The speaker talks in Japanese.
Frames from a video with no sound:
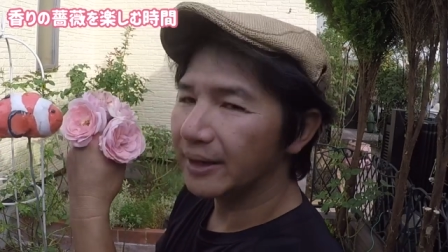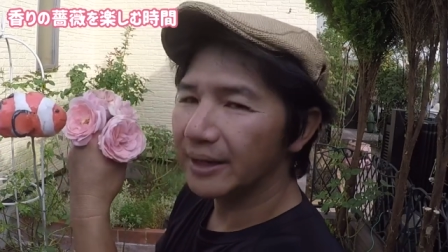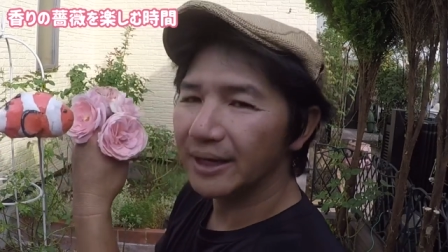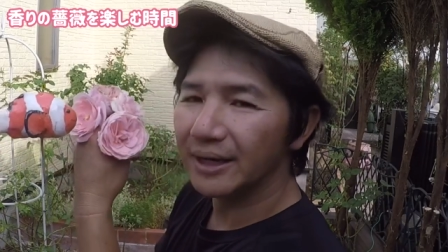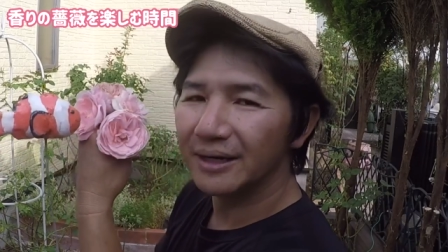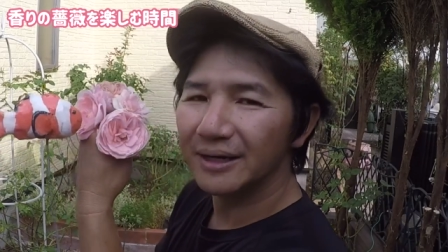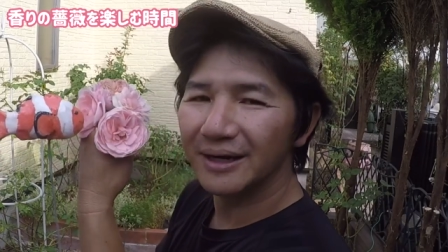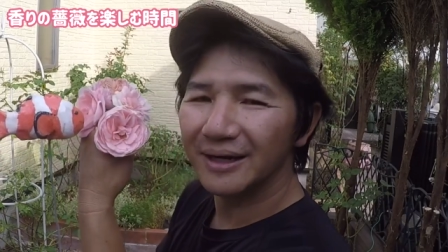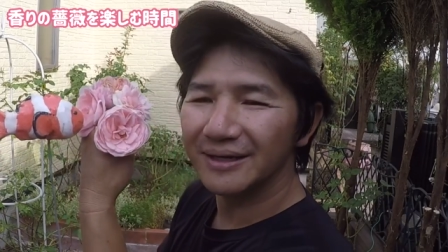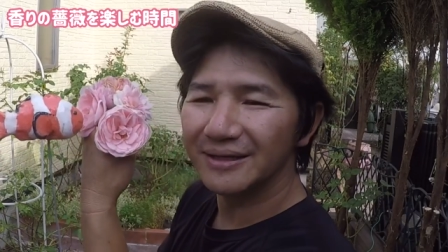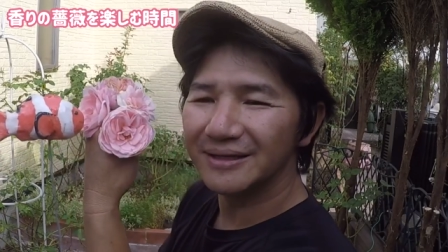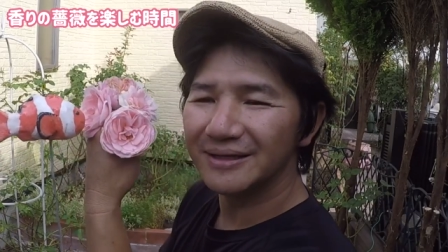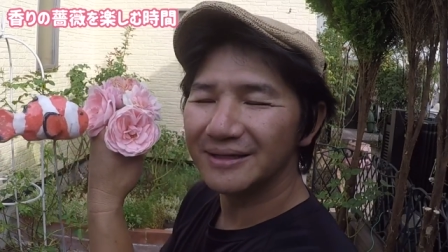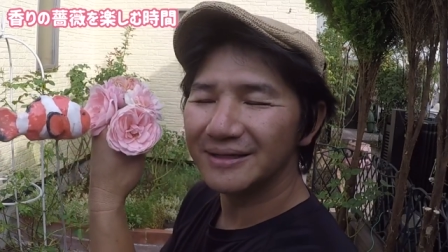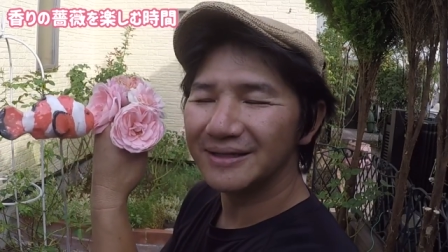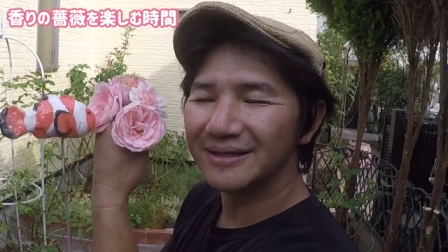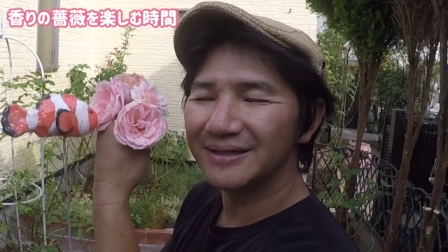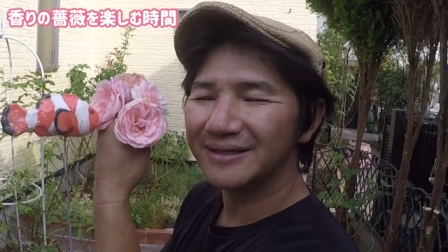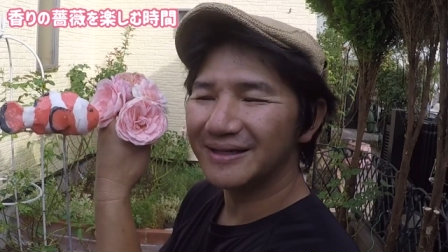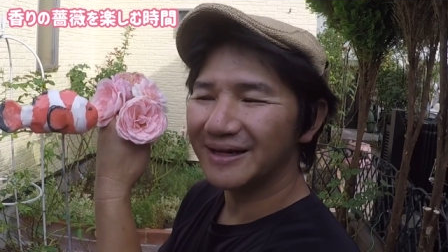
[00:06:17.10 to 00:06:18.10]
やか
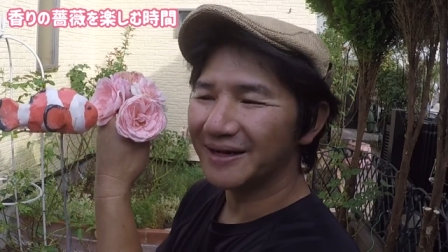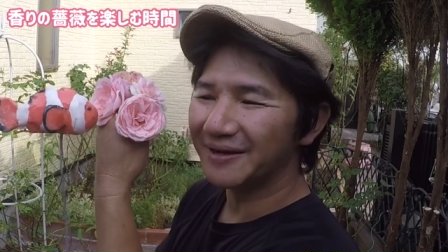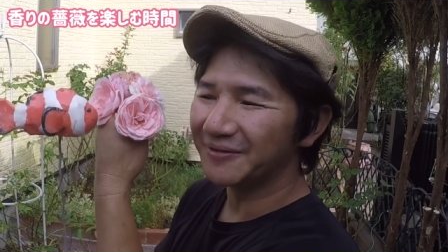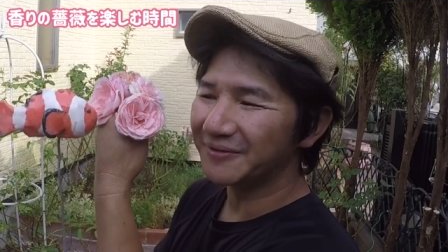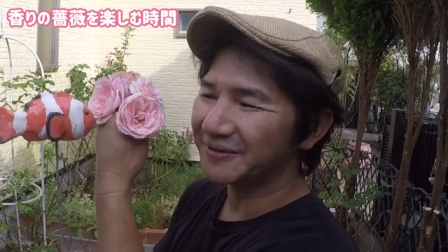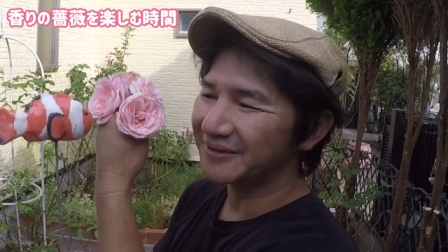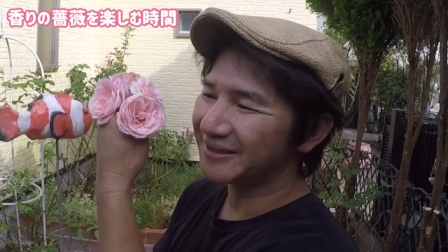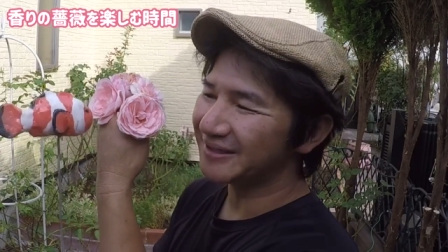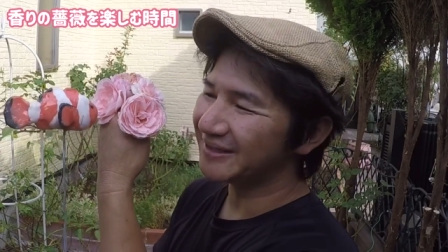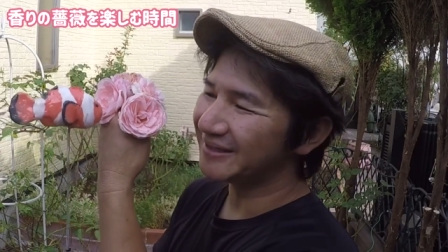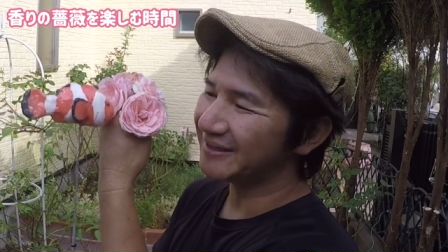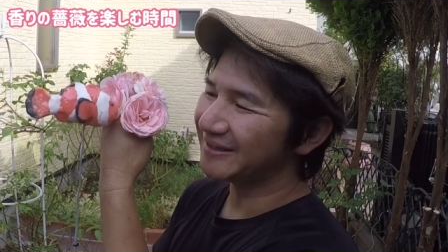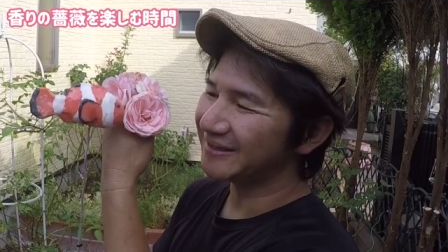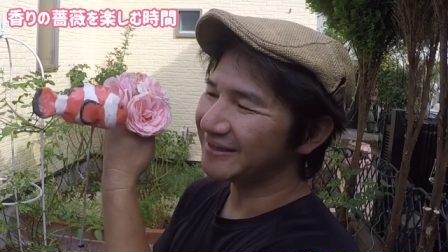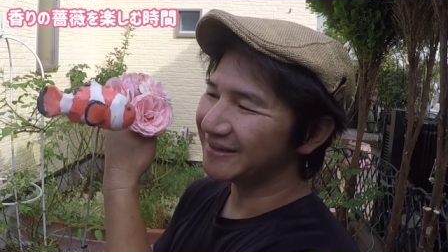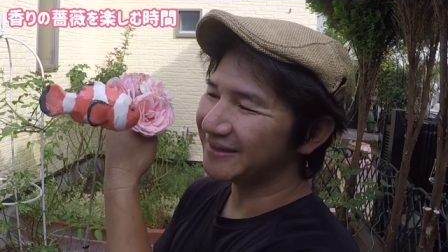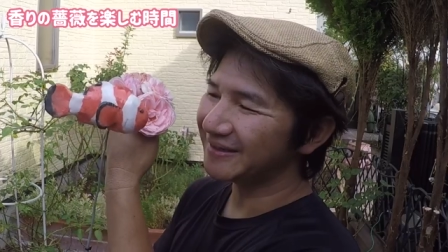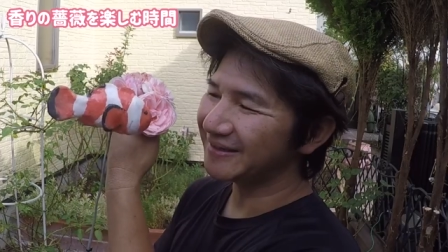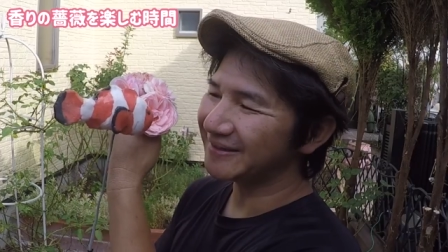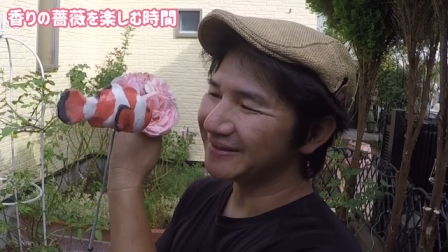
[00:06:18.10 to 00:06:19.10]
いい香
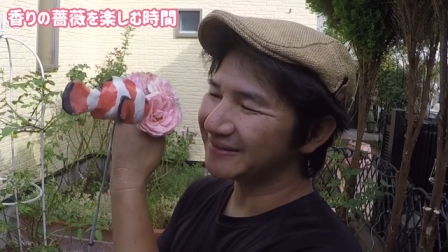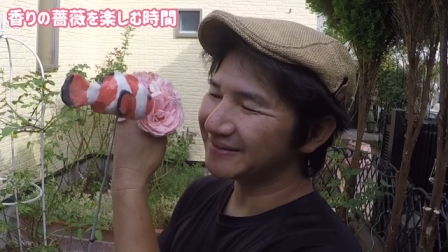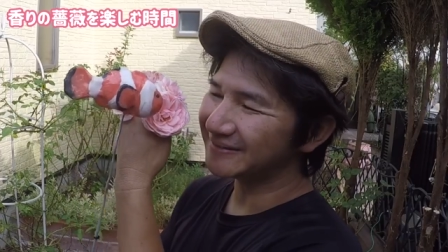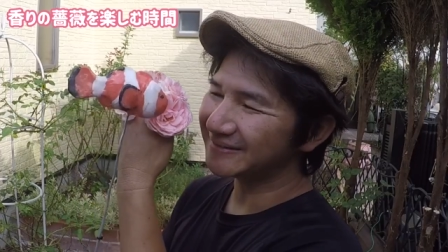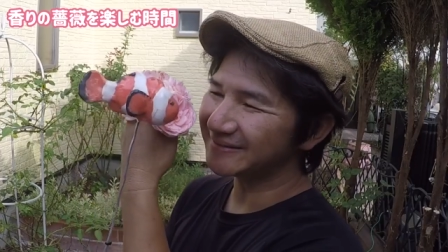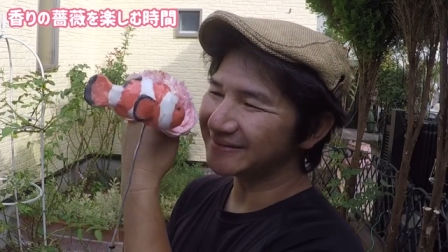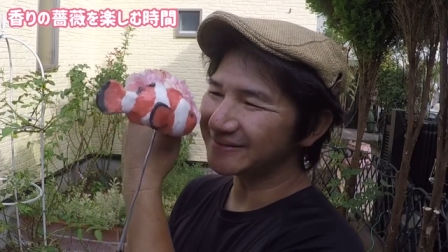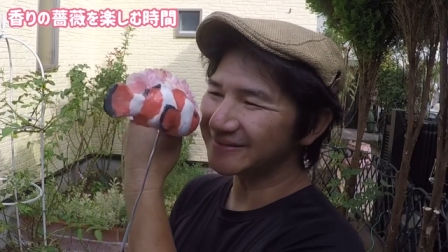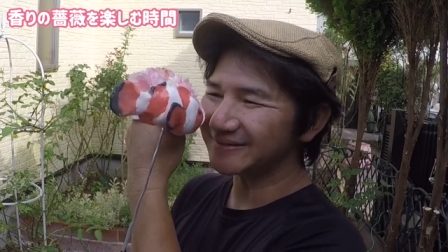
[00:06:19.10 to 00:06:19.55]
りうん甘